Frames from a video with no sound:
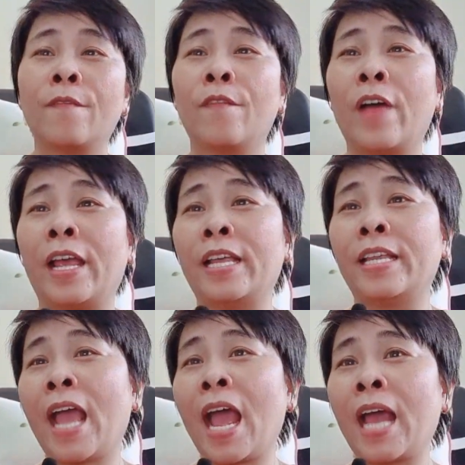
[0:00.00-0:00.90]
vậy
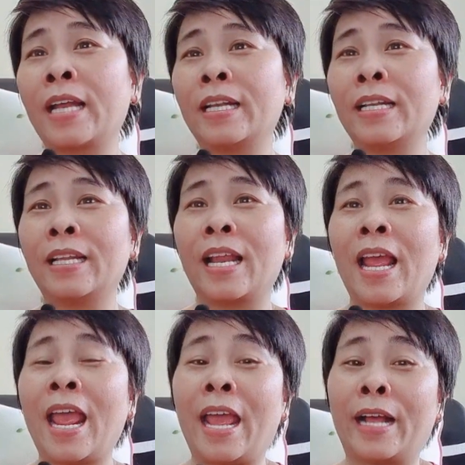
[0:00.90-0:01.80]
nha anh
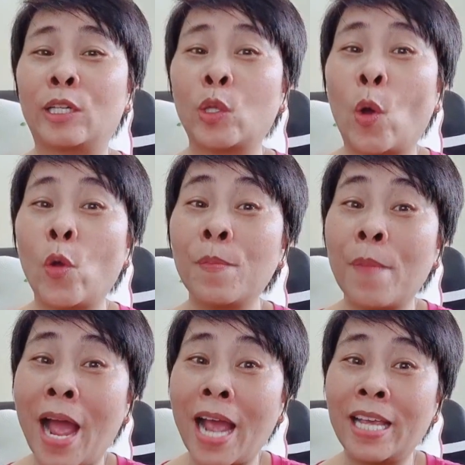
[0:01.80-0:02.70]
hẹn tối
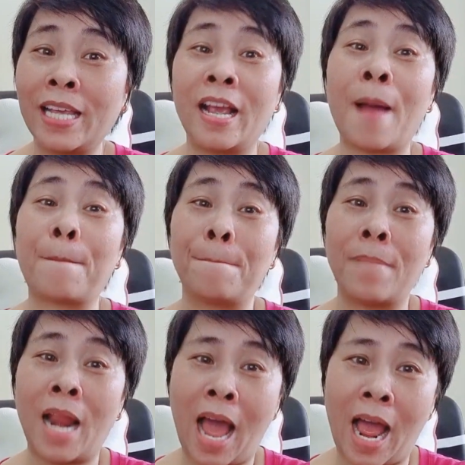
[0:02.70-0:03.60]
mai gặp
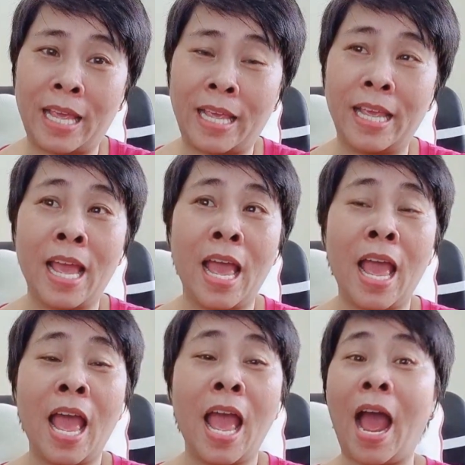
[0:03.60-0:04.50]
lại
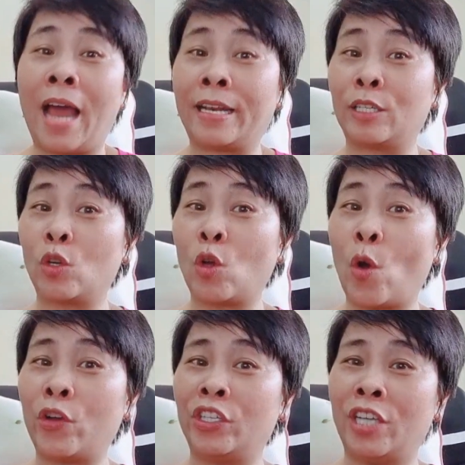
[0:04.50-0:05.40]
anh
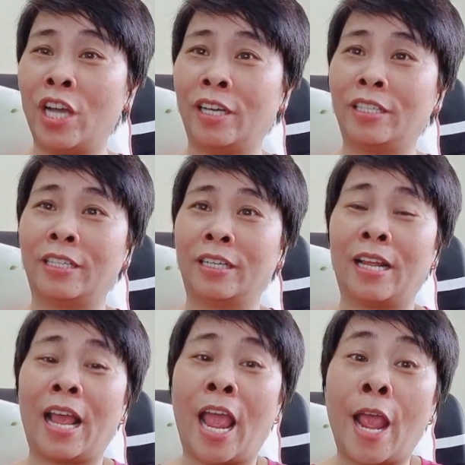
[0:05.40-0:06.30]
coi chừng
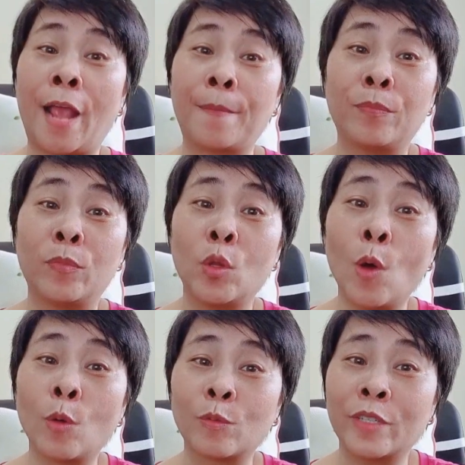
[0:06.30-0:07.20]
em
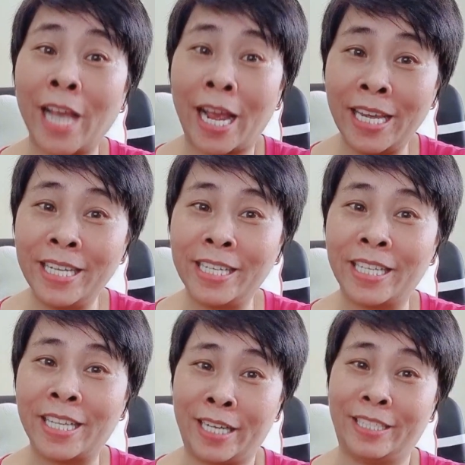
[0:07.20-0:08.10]
đốt cháy
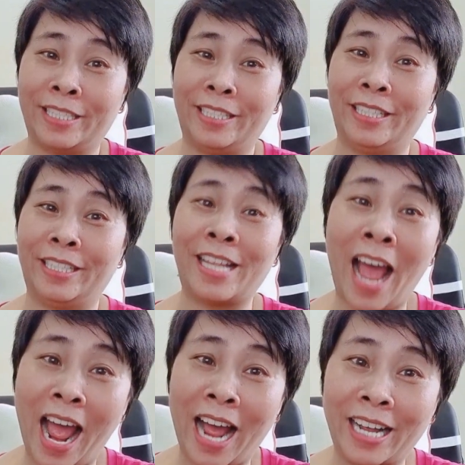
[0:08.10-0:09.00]
thành
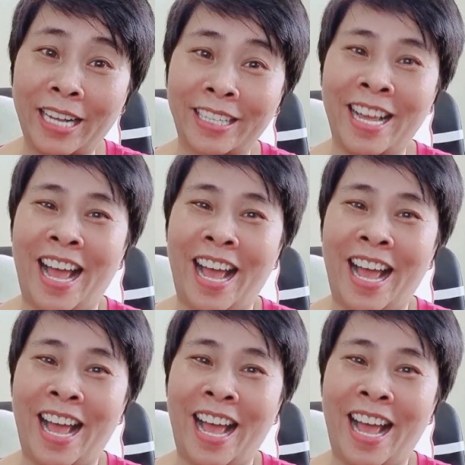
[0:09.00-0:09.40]
than